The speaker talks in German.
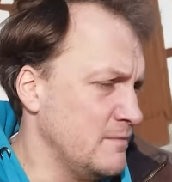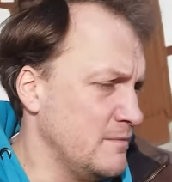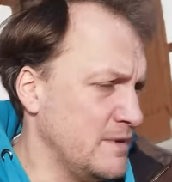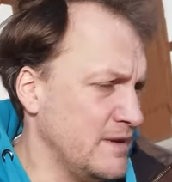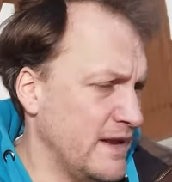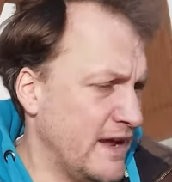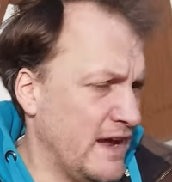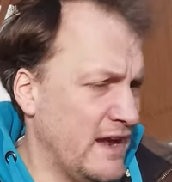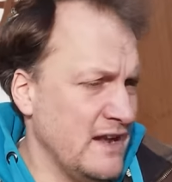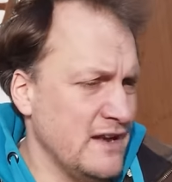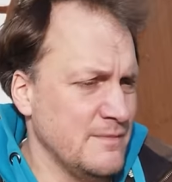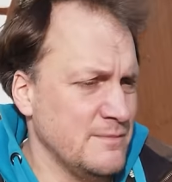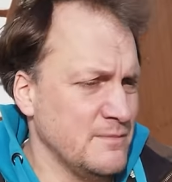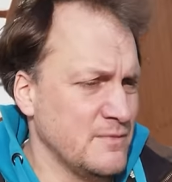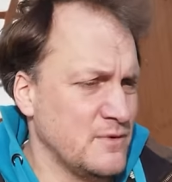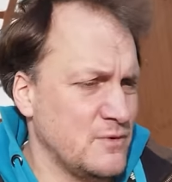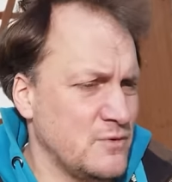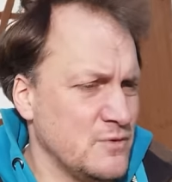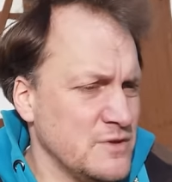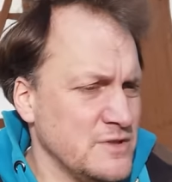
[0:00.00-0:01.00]
mit
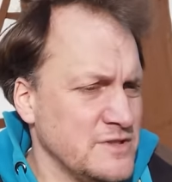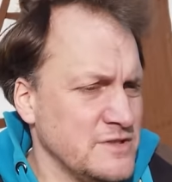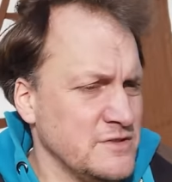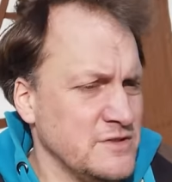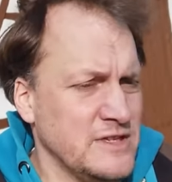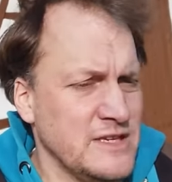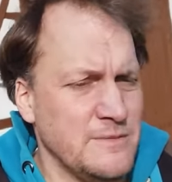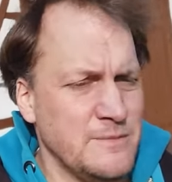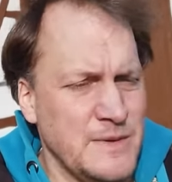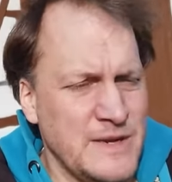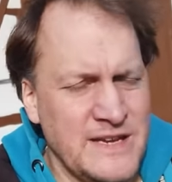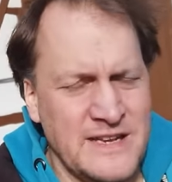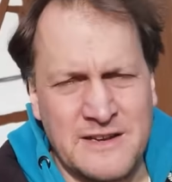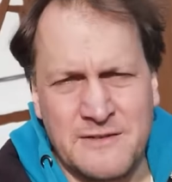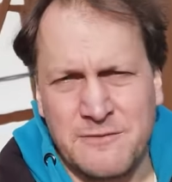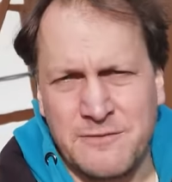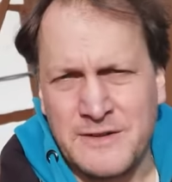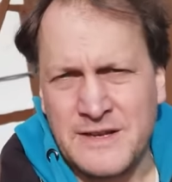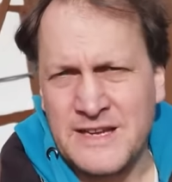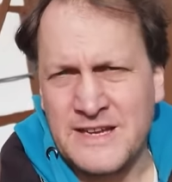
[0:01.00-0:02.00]
Alpenrose und die
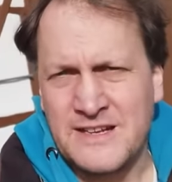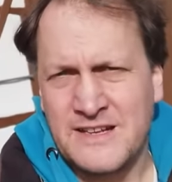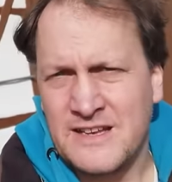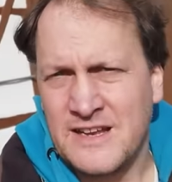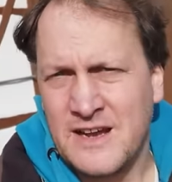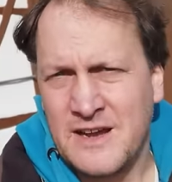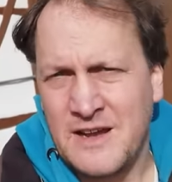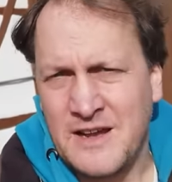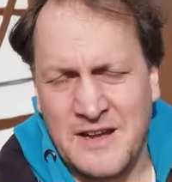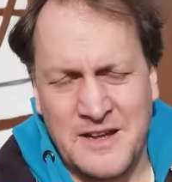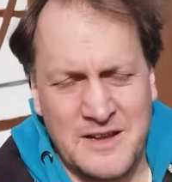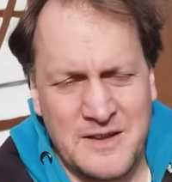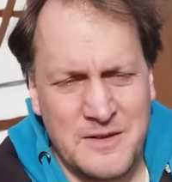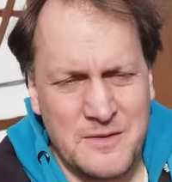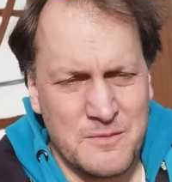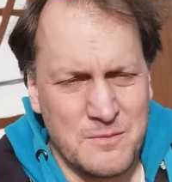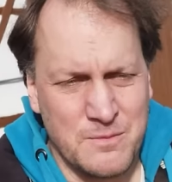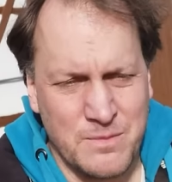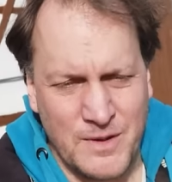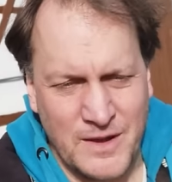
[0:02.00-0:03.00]
Biene fliegt ja
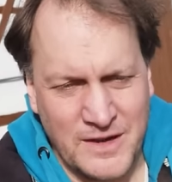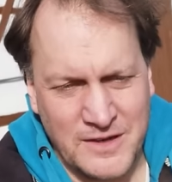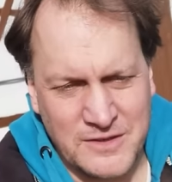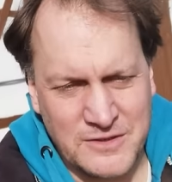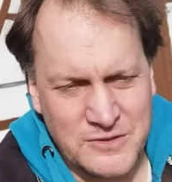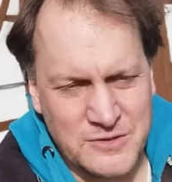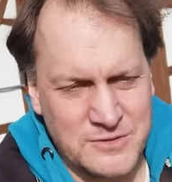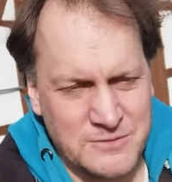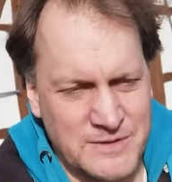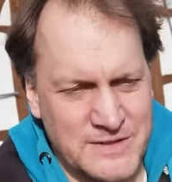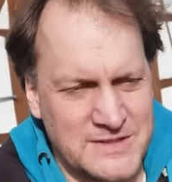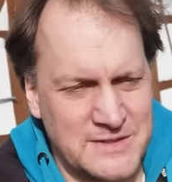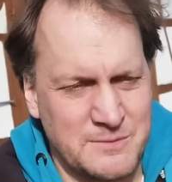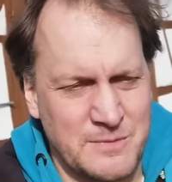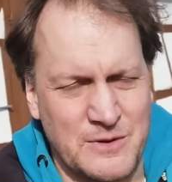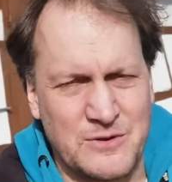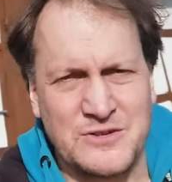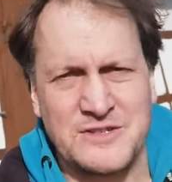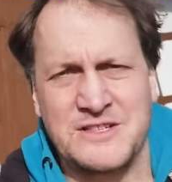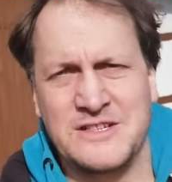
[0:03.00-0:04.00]
praktisch, was sie
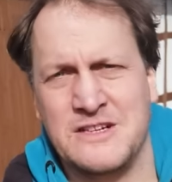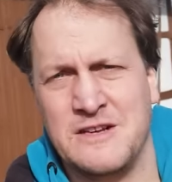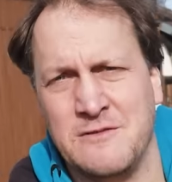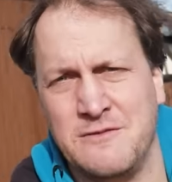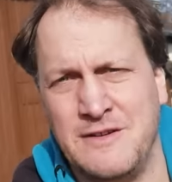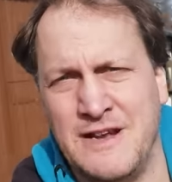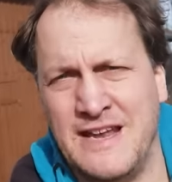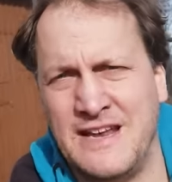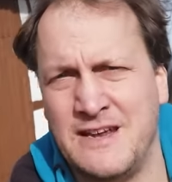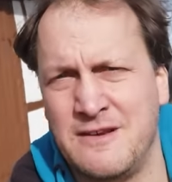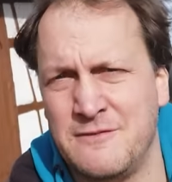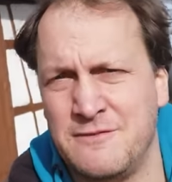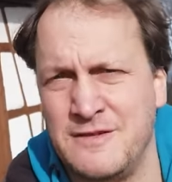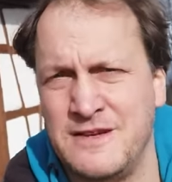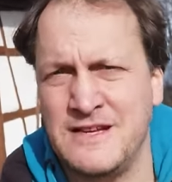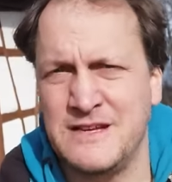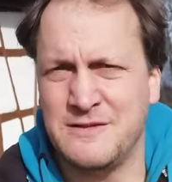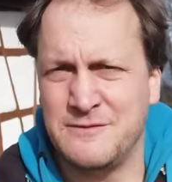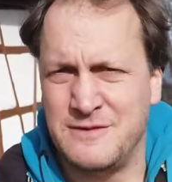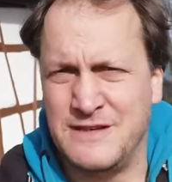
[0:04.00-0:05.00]
bei uns in der Fläche
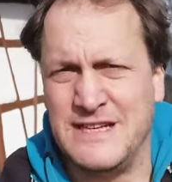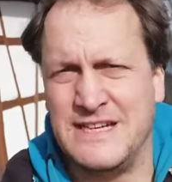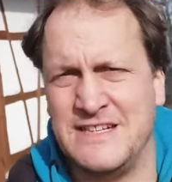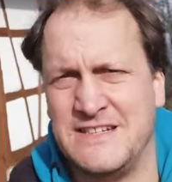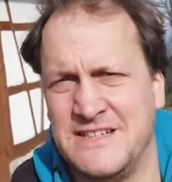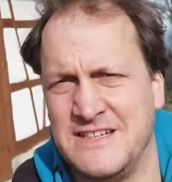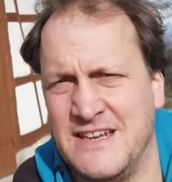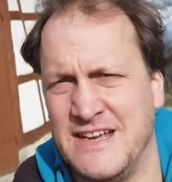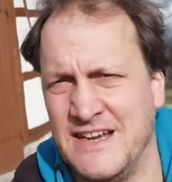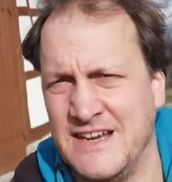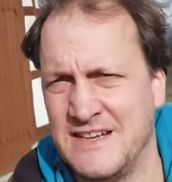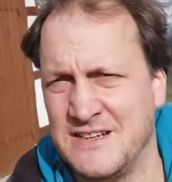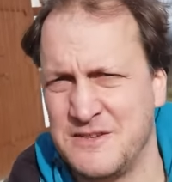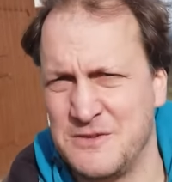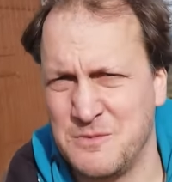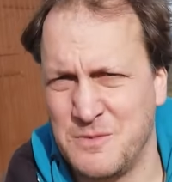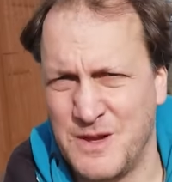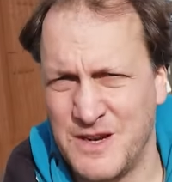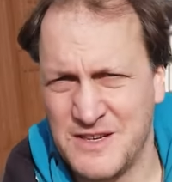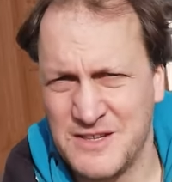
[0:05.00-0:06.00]
fliegt, fliegt sie da ja
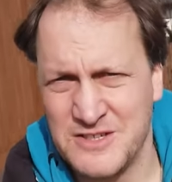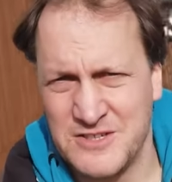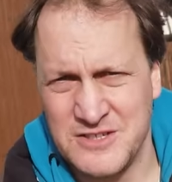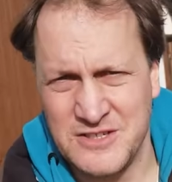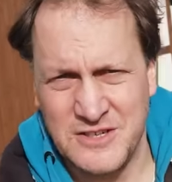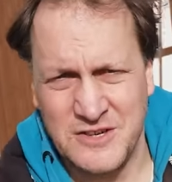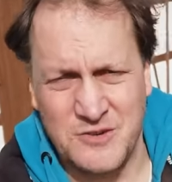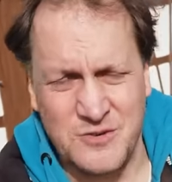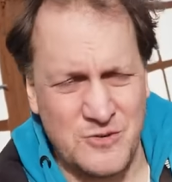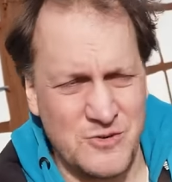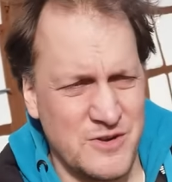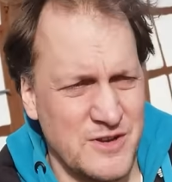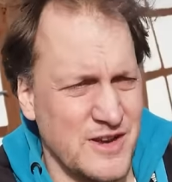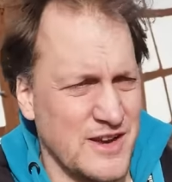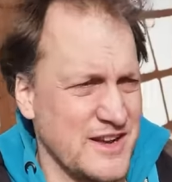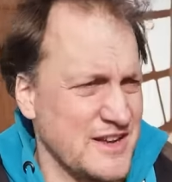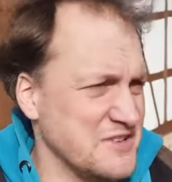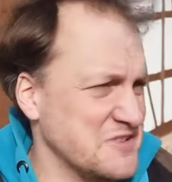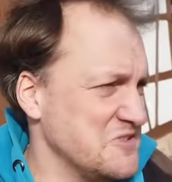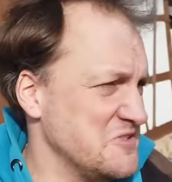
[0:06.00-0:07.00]
so praktisch in der
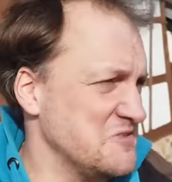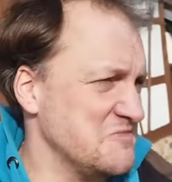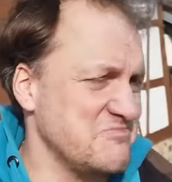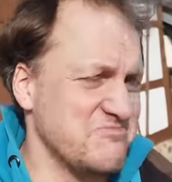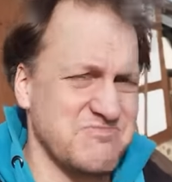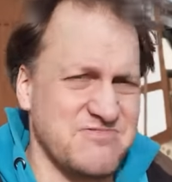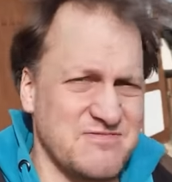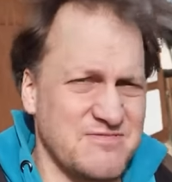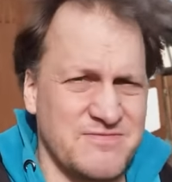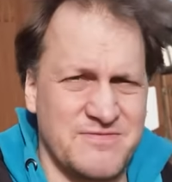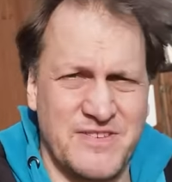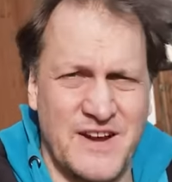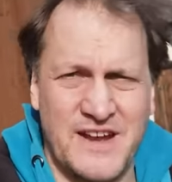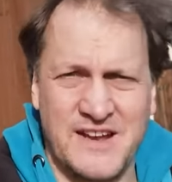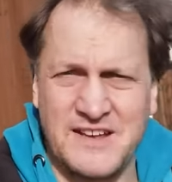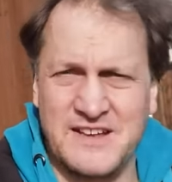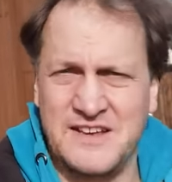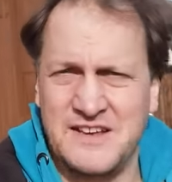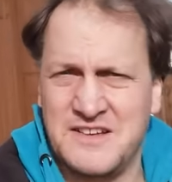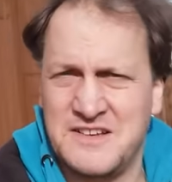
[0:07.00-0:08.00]
Höhe. Also
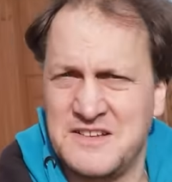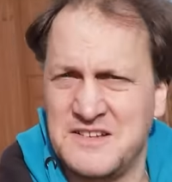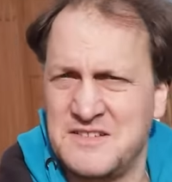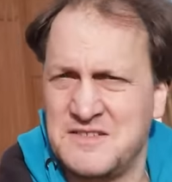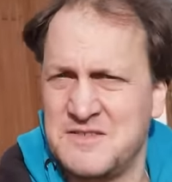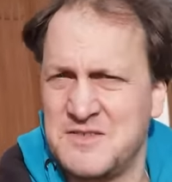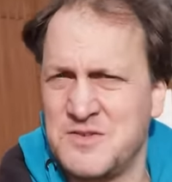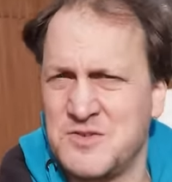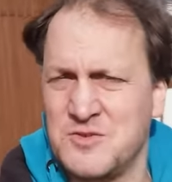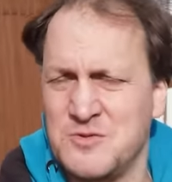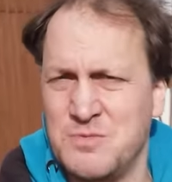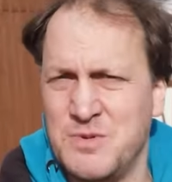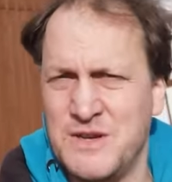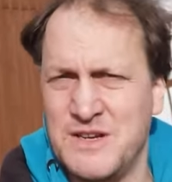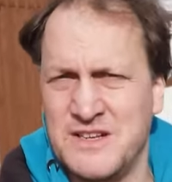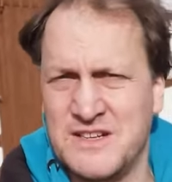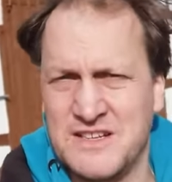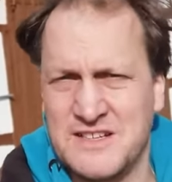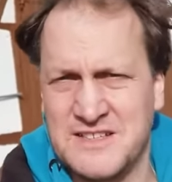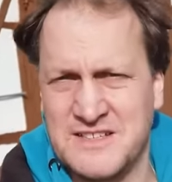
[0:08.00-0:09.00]
fand ich
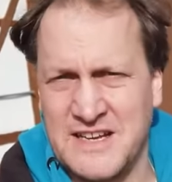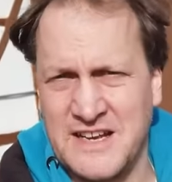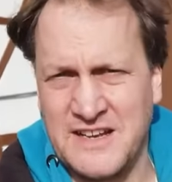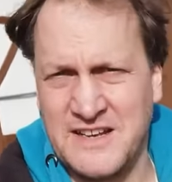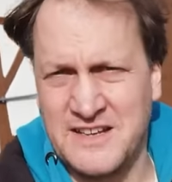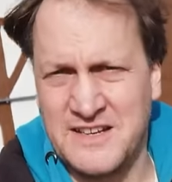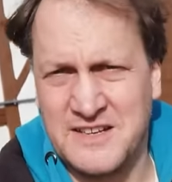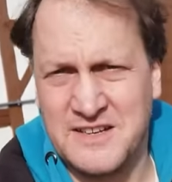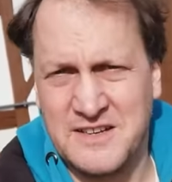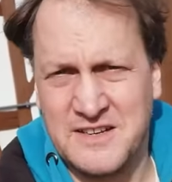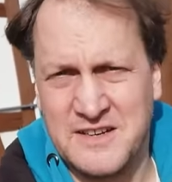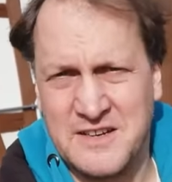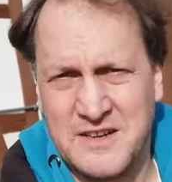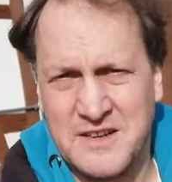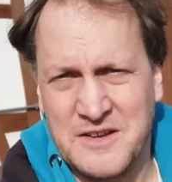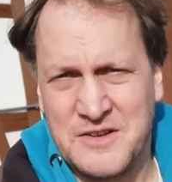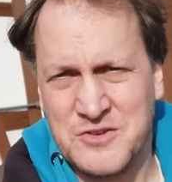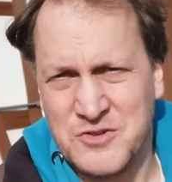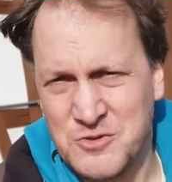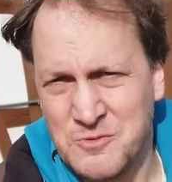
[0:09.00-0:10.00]
super interessant,
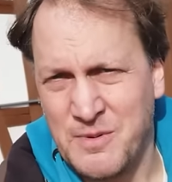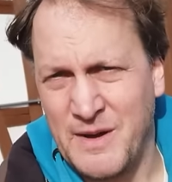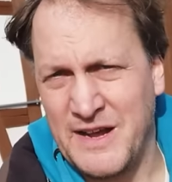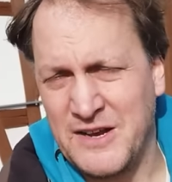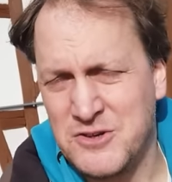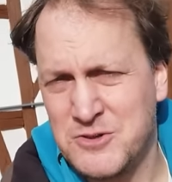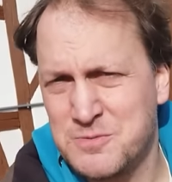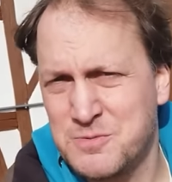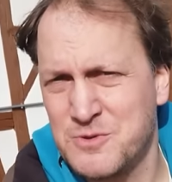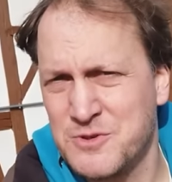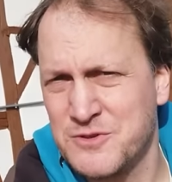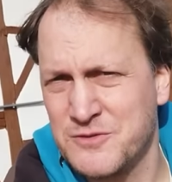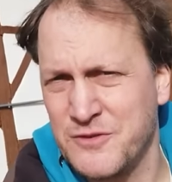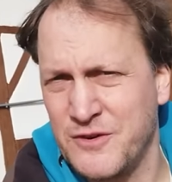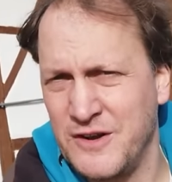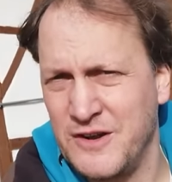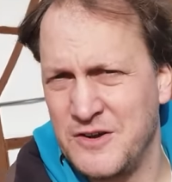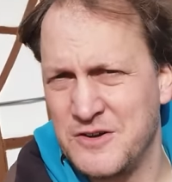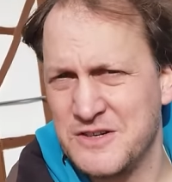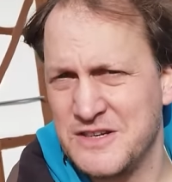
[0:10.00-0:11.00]
super
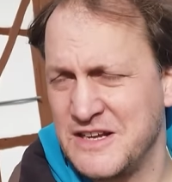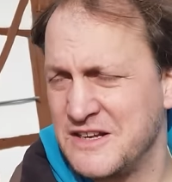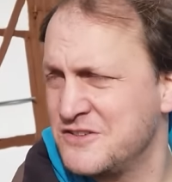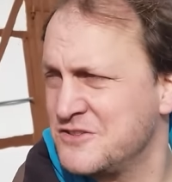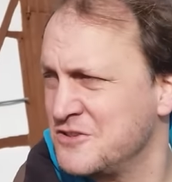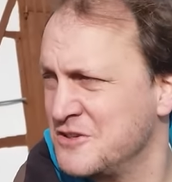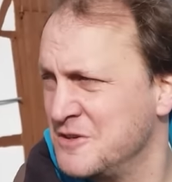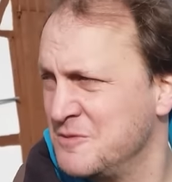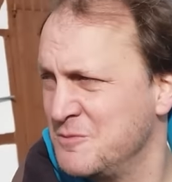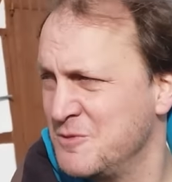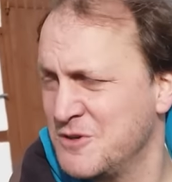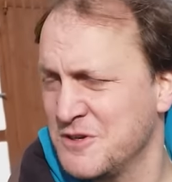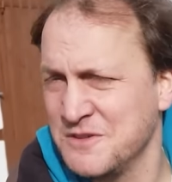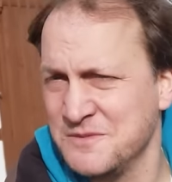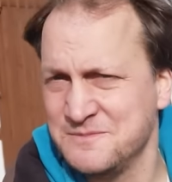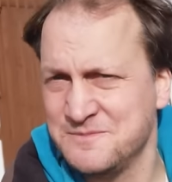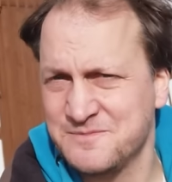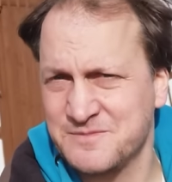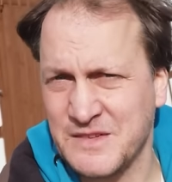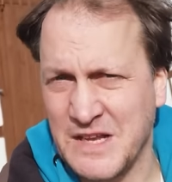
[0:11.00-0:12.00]
anspruchsvoll auch da zu
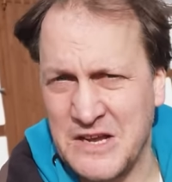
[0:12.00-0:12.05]
imkern.